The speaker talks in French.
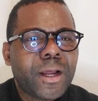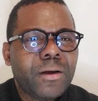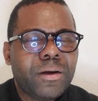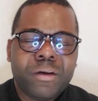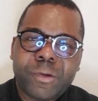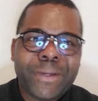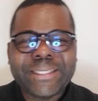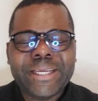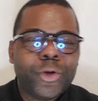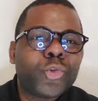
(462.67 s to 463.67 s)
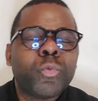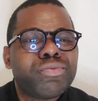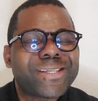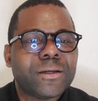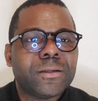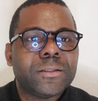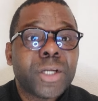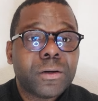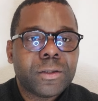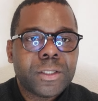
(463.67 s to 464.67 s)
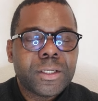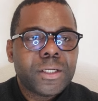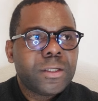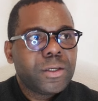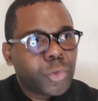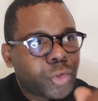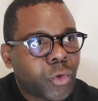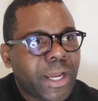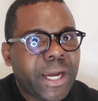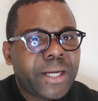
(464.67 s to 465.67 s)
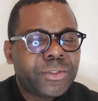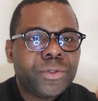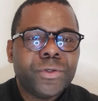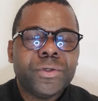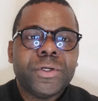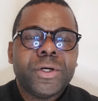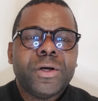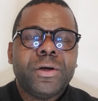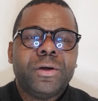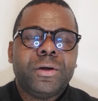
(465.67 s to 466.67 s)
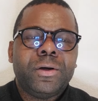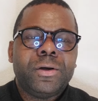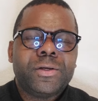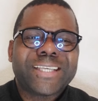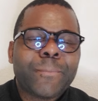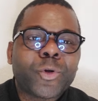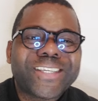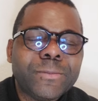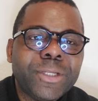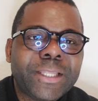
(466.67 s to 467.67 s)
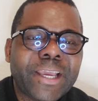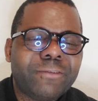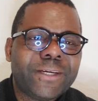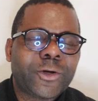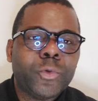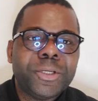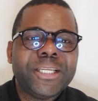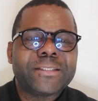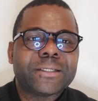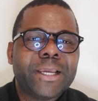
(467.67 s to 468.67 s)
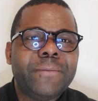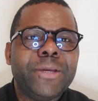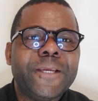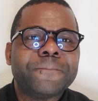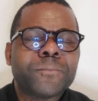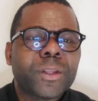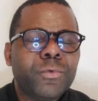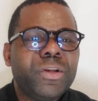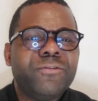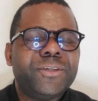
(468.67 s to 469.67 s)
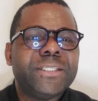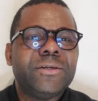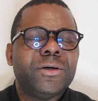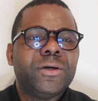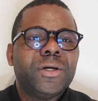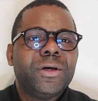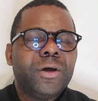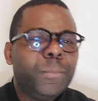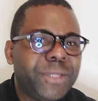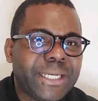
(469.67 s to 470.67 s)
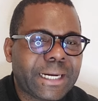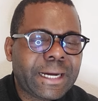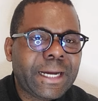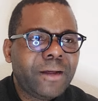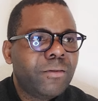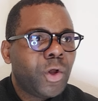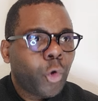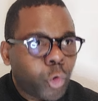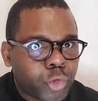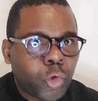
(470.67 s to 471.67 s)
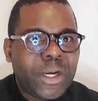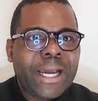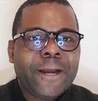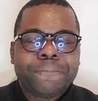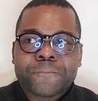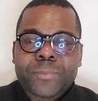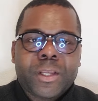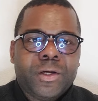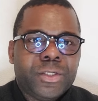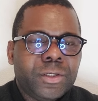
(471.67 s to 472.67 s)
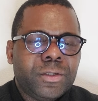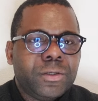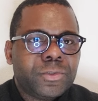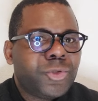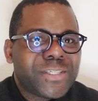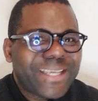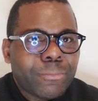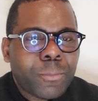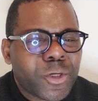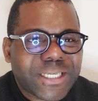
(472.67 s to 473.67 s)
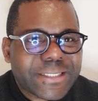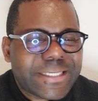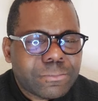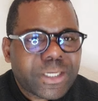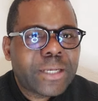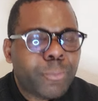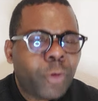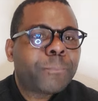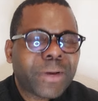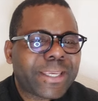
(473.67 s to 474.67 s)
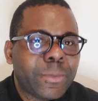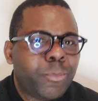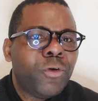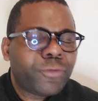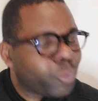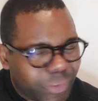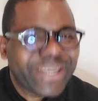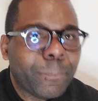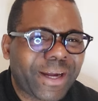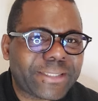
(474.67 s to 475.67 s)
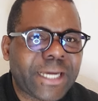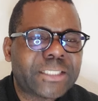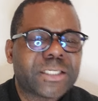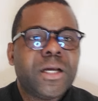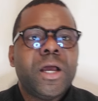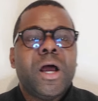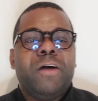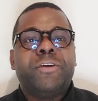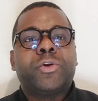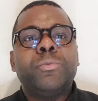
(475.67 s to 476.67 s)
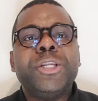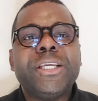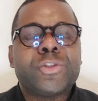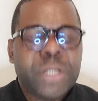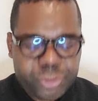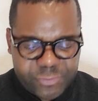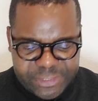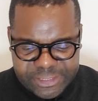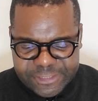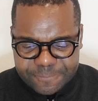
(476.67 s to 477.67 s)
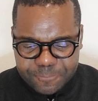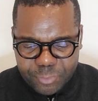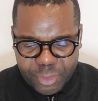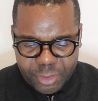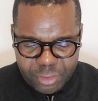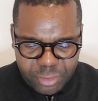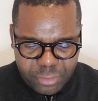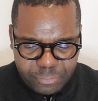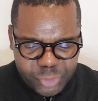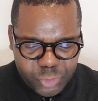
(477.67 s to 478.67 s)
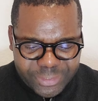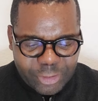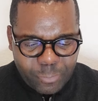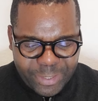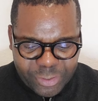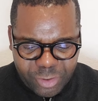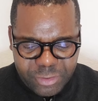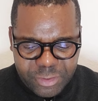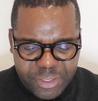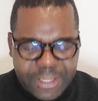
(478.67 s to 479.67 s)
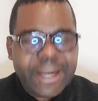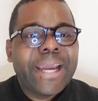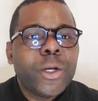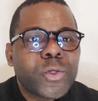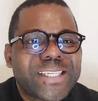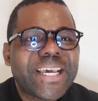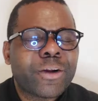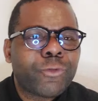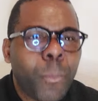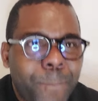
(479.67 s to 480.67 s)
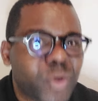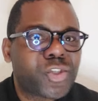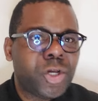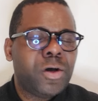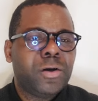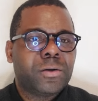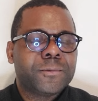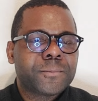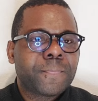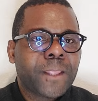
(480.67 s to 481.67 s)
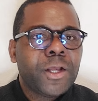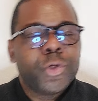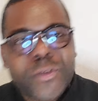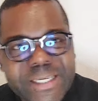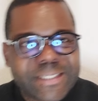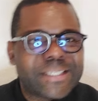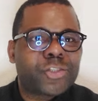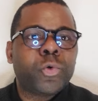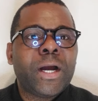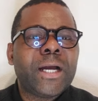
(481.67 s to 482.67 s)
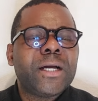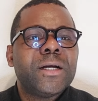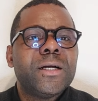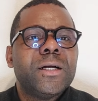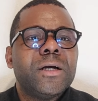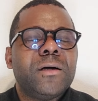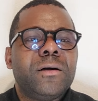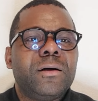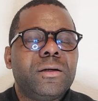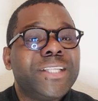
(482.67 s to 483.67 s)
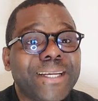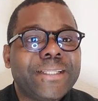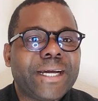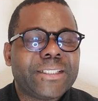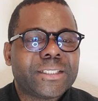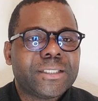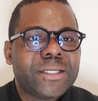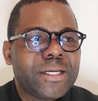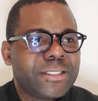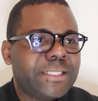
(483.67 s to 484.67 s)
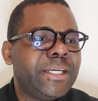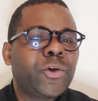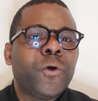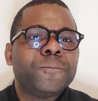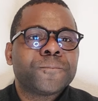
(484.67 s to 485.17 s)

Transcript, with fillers: on euh, on va pas dire le tout-puissant, non. Au-delà de sa proximité avec le ministre Aimé Wilfried euh, Binanga, au-delà euh, de ces moments intimes qu'ils peuvent, ou qu'ils partagent avec le ministre de la Justice, euh, Monsieur M. Guy Compacol est le cerveau penseur de cette histoire d'héritage. C'est-à-dire que,